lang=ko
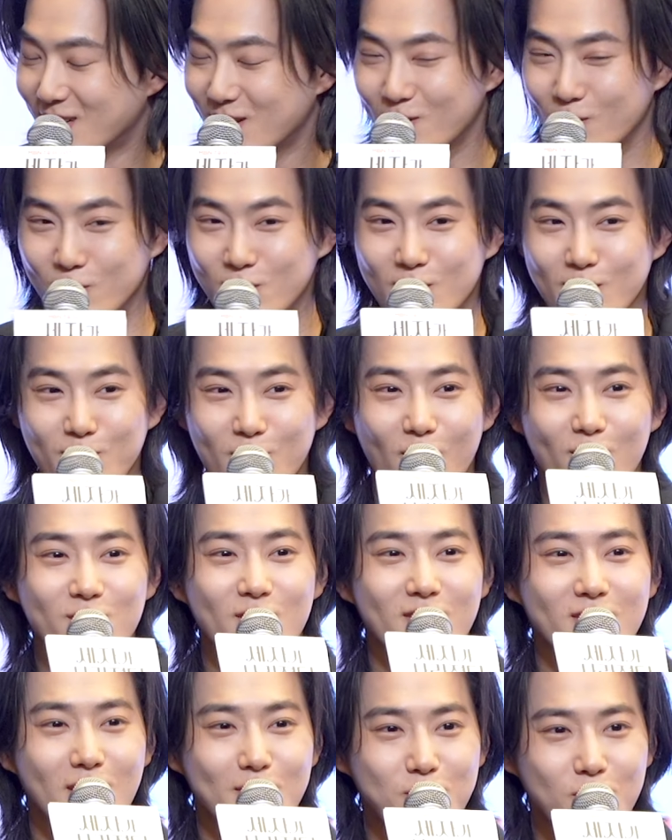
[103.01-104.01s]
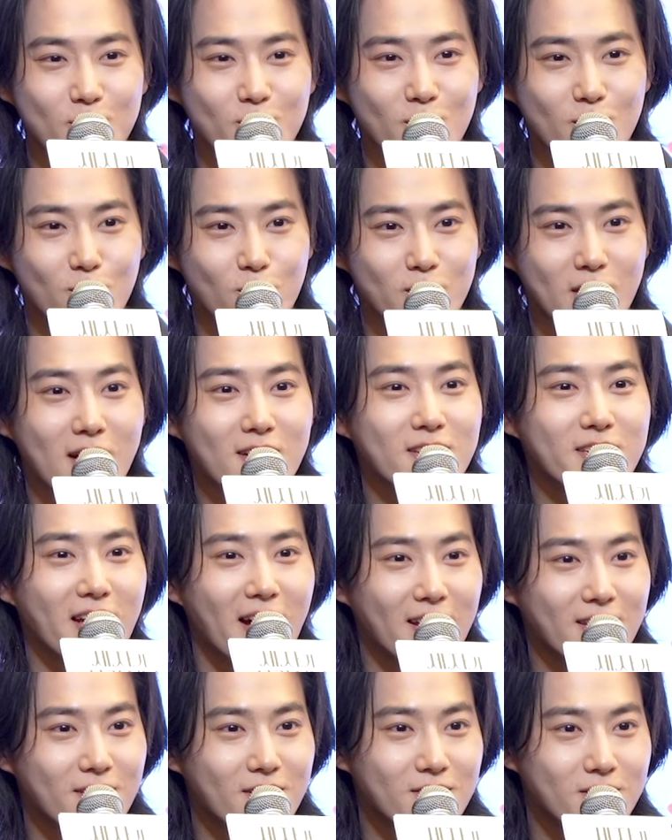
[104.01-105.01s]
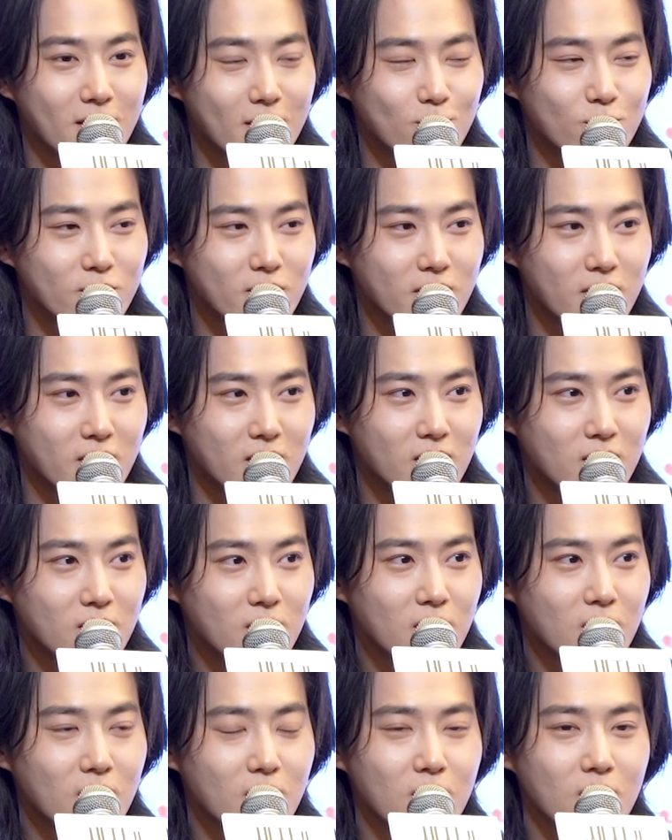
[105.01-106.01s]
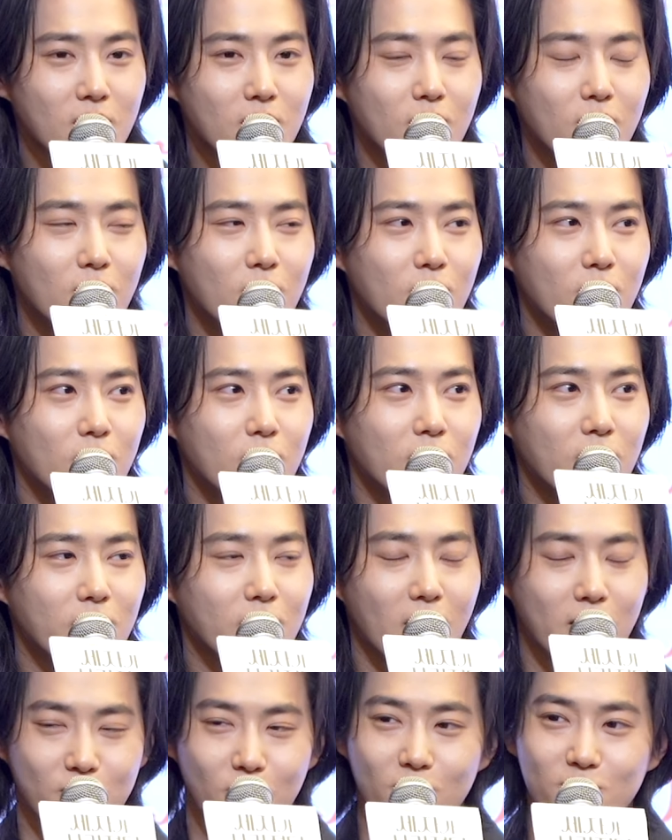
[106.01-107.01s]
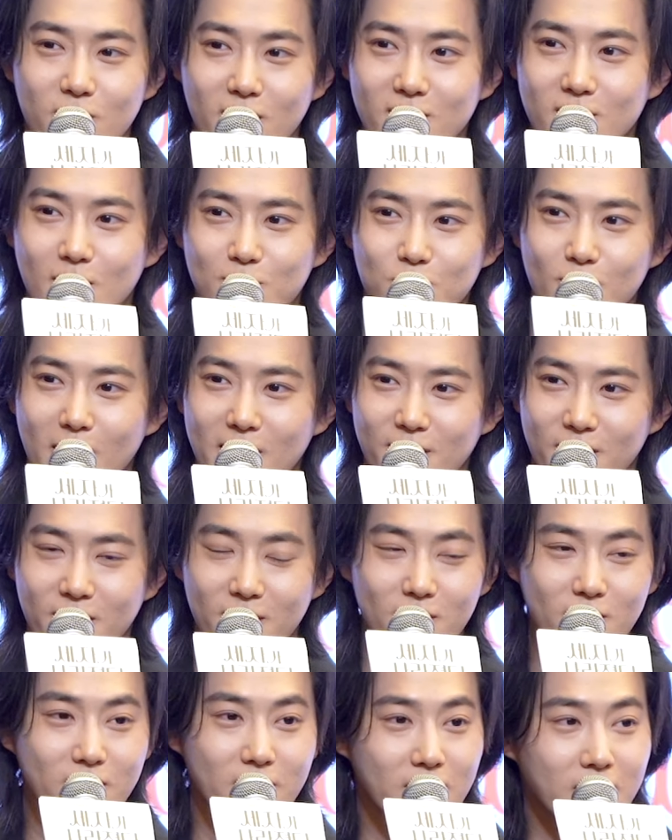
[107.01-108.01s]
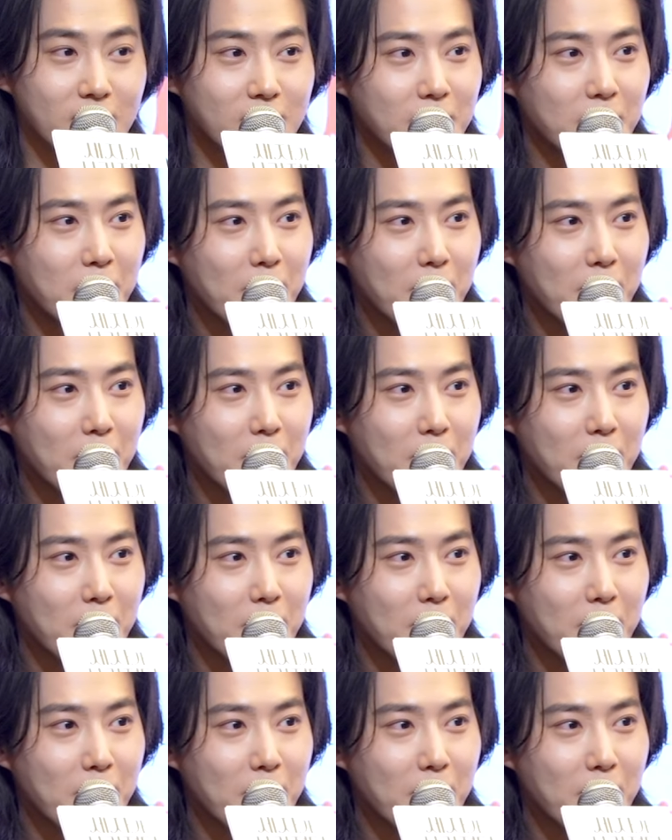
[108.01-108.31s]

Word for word: 그리고 지금 경쟁 작품들이 또 사극이 아니기 때문에 어, 아 경쟁 작품 아니에요. 예.